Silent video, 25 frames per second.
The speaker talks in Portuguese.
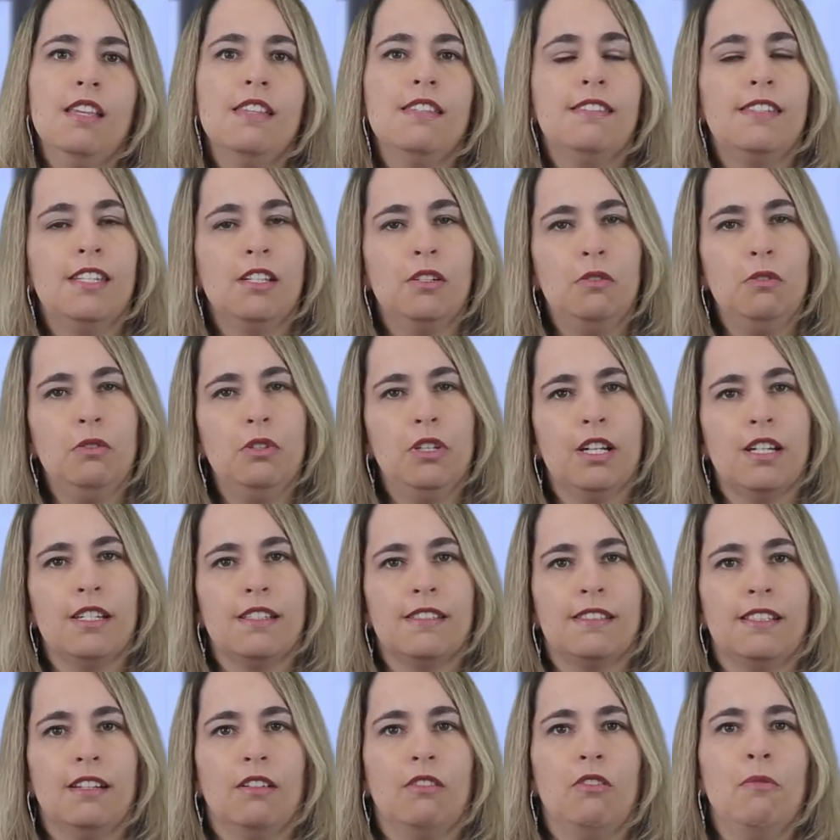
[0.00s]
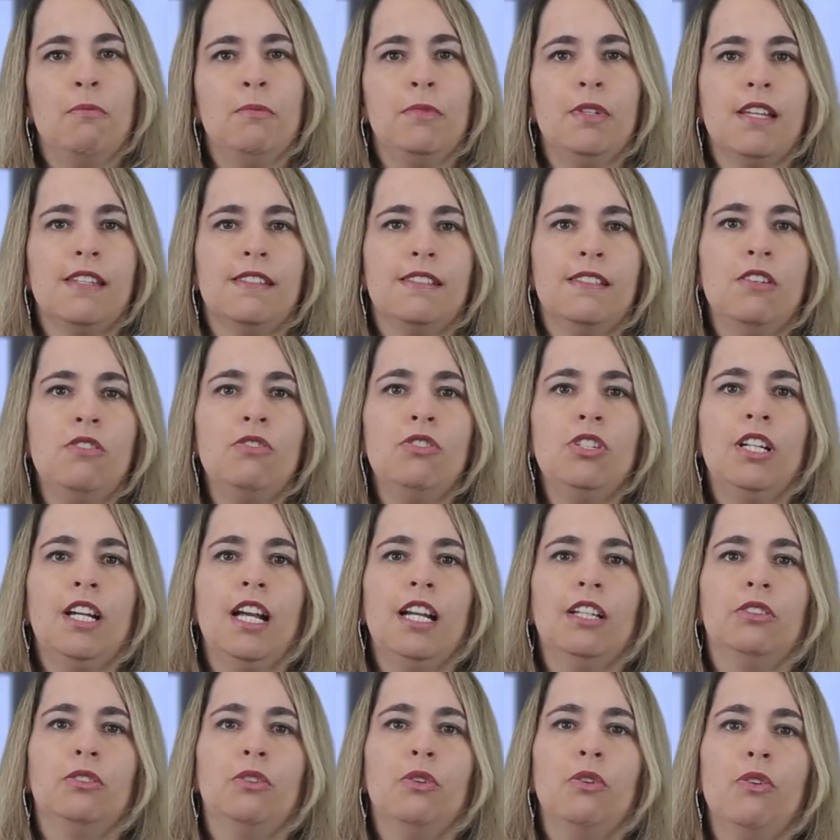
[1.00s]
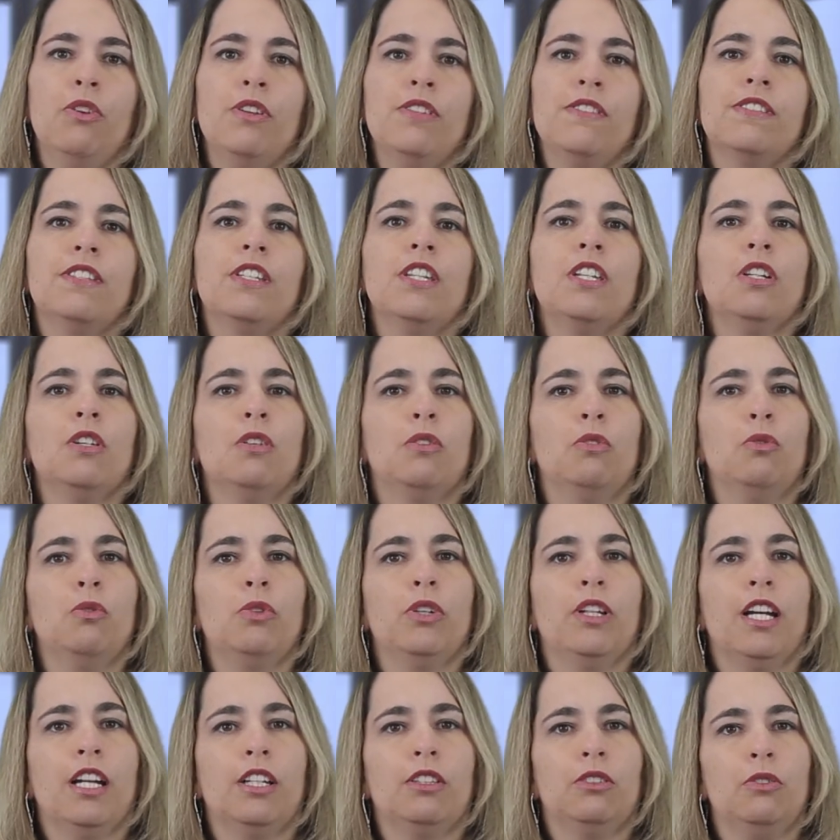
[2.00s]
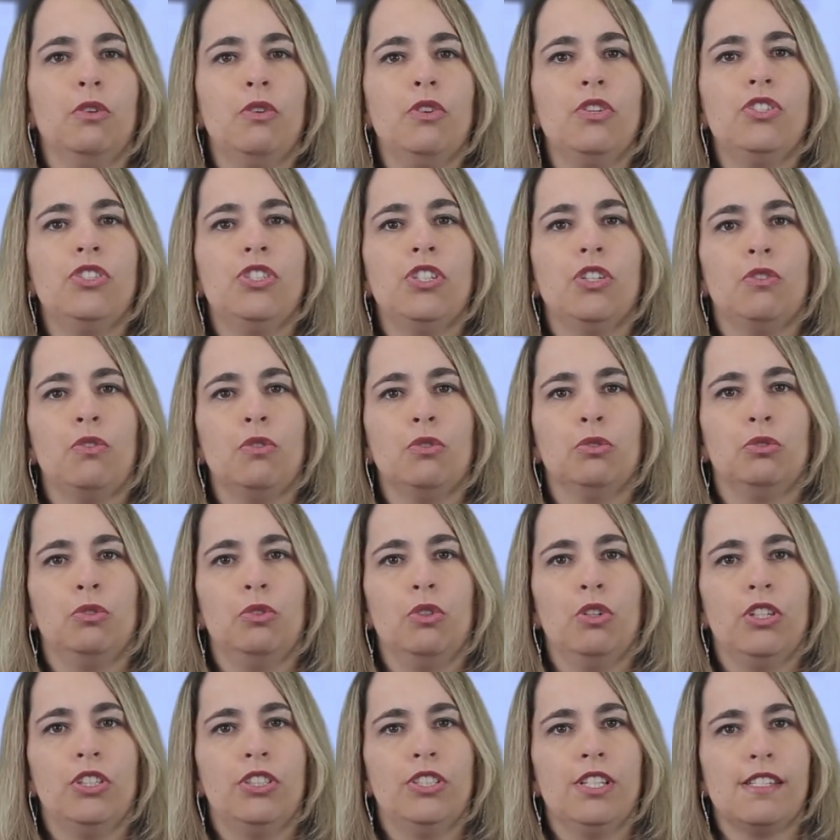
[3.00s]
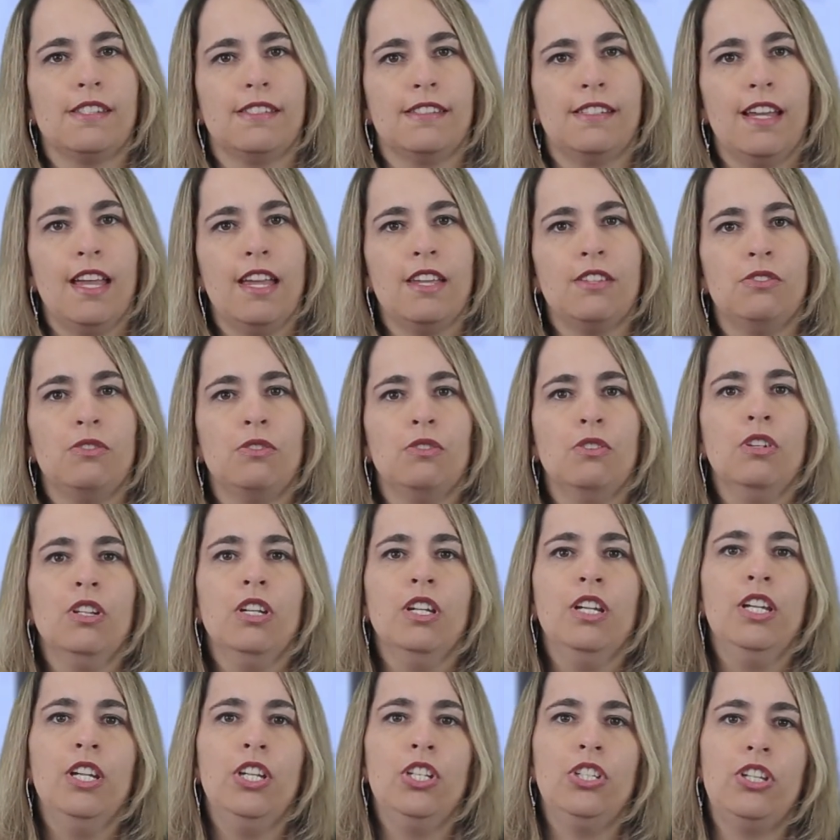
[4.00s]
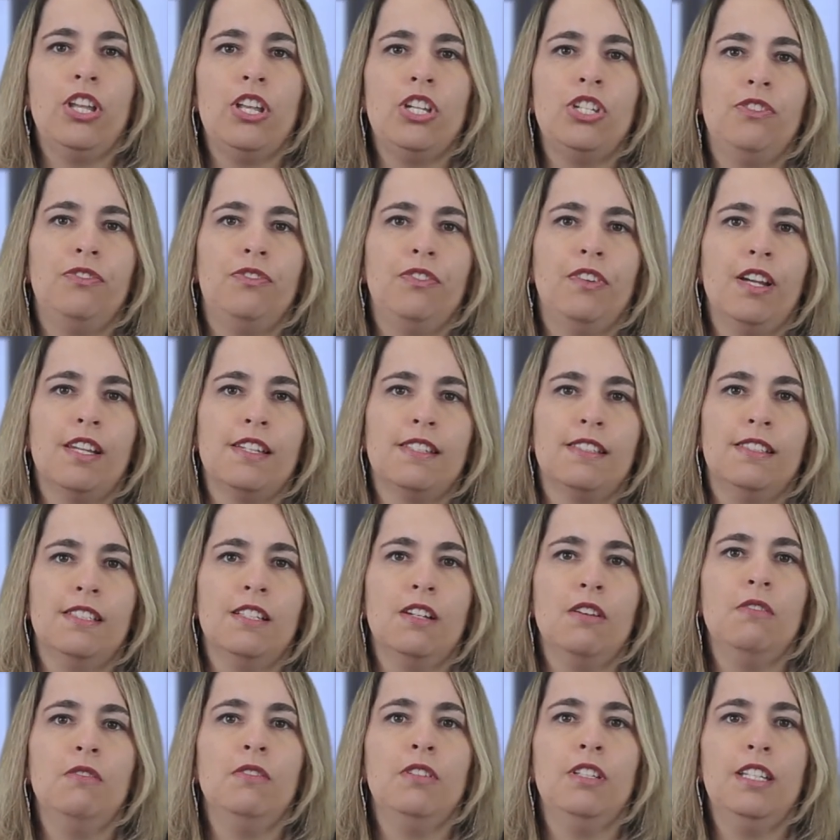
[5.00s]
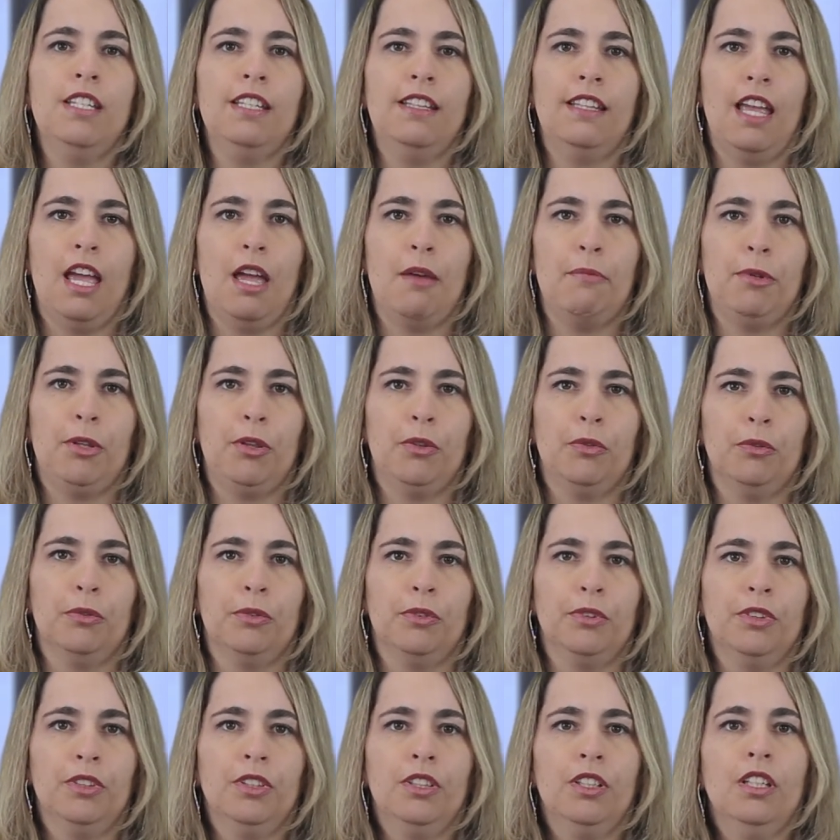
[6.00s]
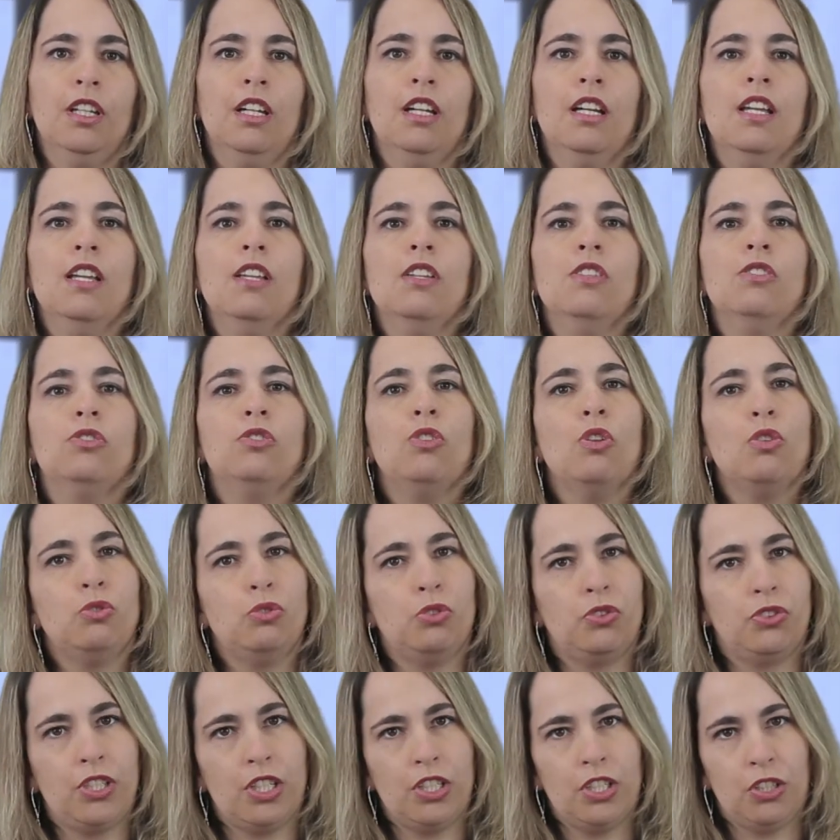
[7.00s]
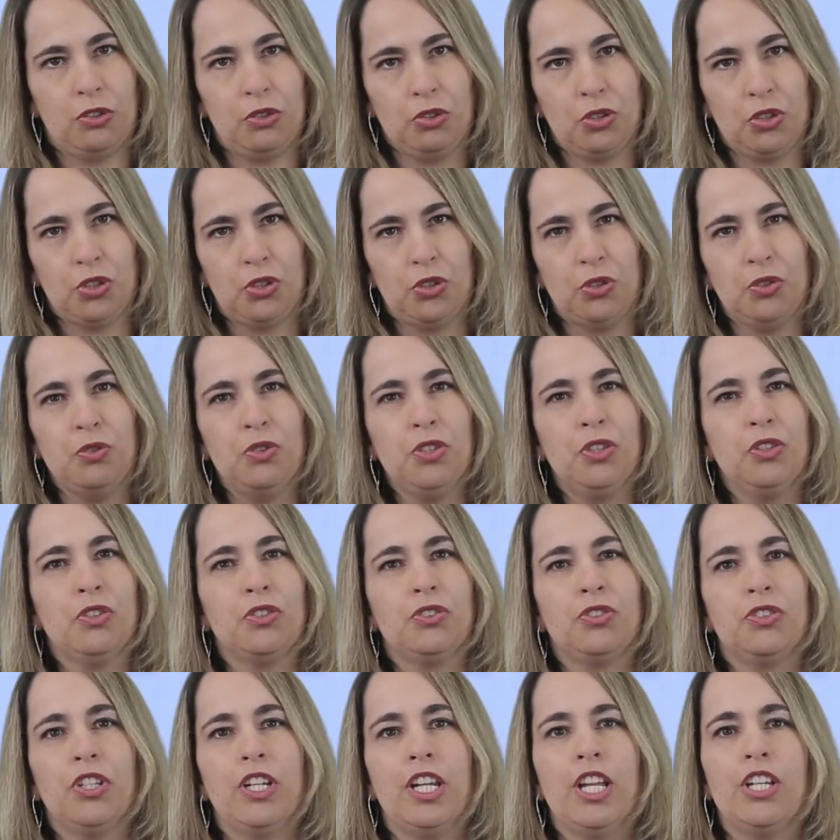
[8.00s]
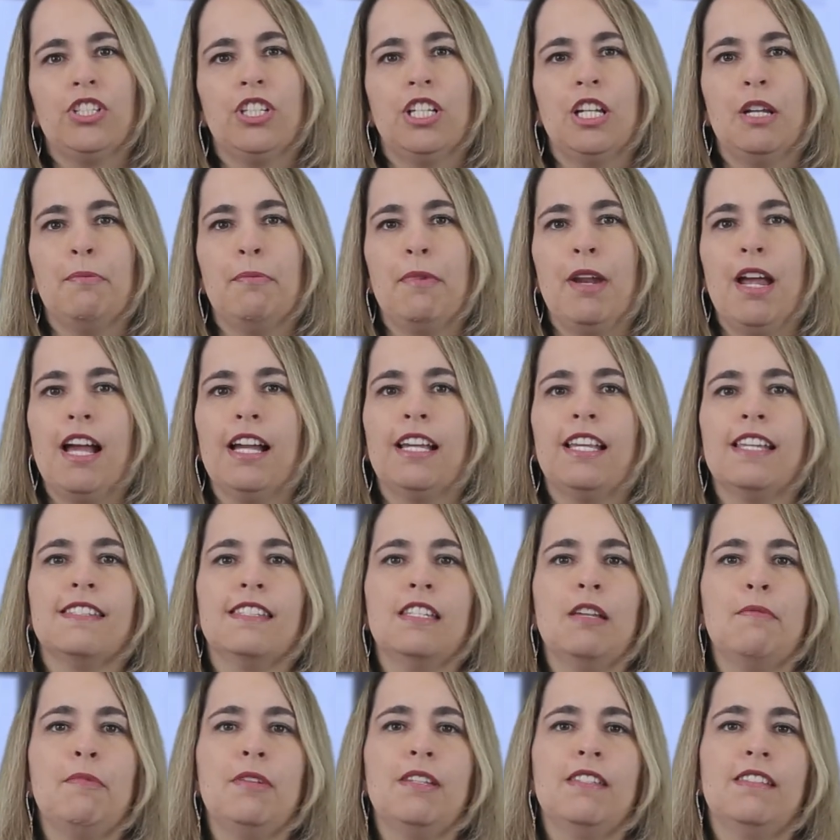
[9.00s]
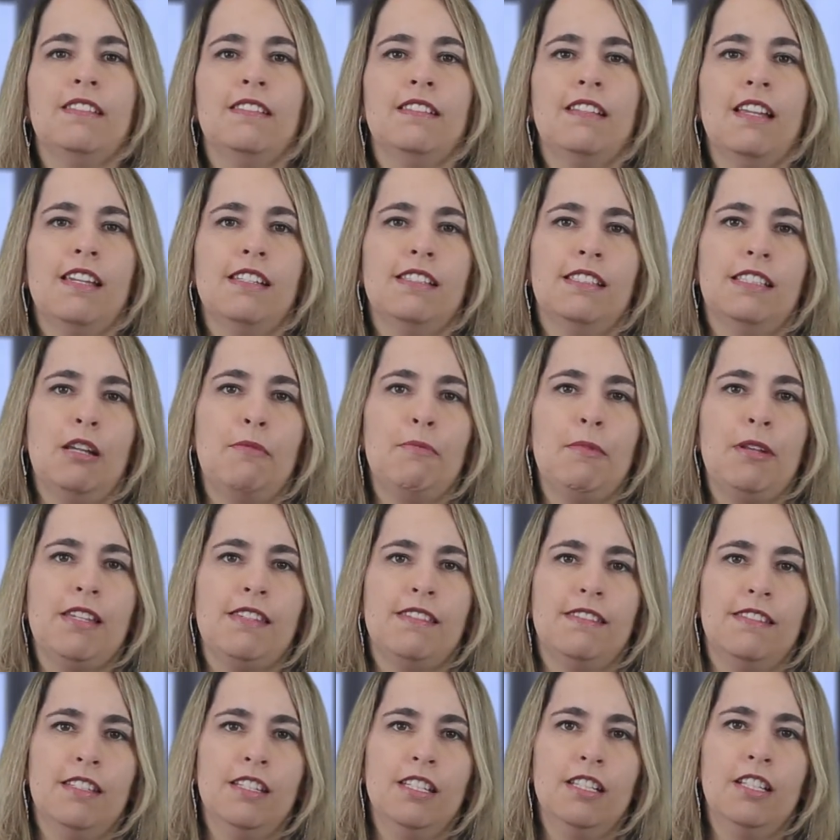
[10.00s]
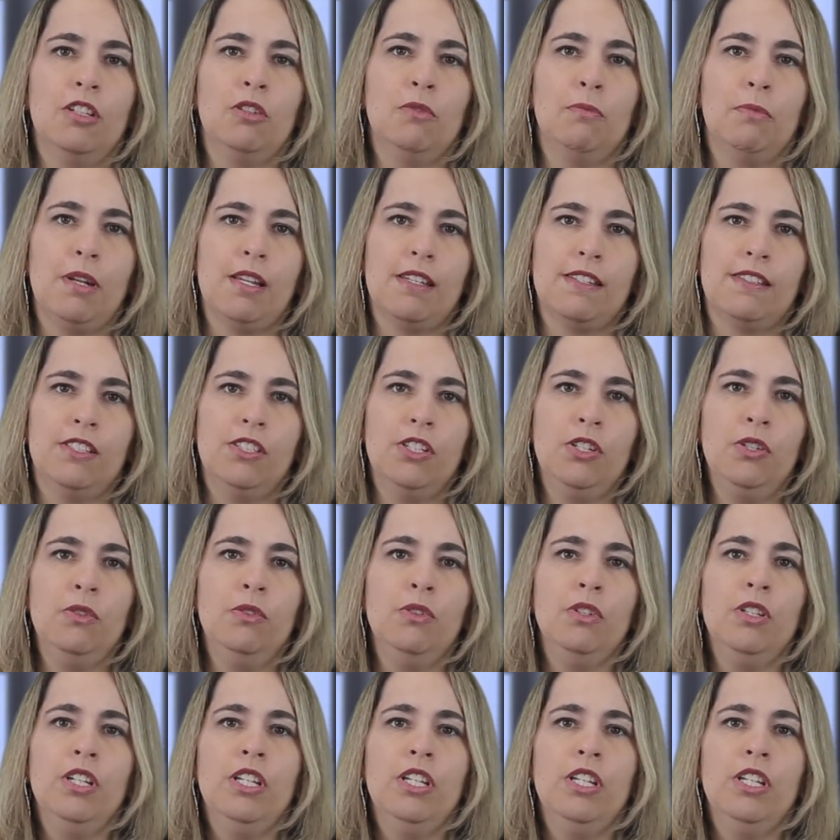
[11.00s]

Segurança, combinação de cartões que inclui cartões de controle de acesso, identificação e débito. Sou Suzane Turichon e gostaria de lembrar que a Zebra está estabelecida no Brasil